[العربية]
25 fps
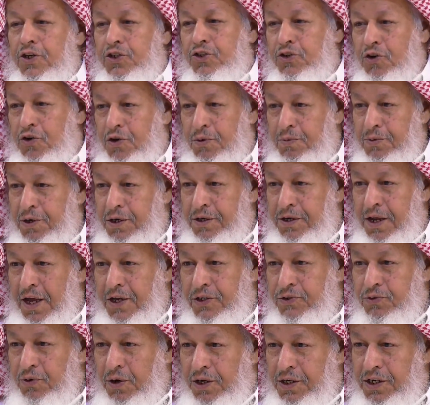الشكر من
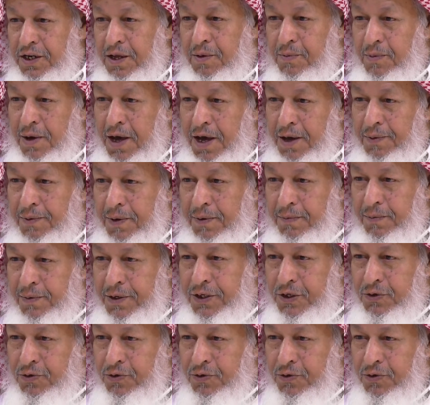الناس وإنما هذا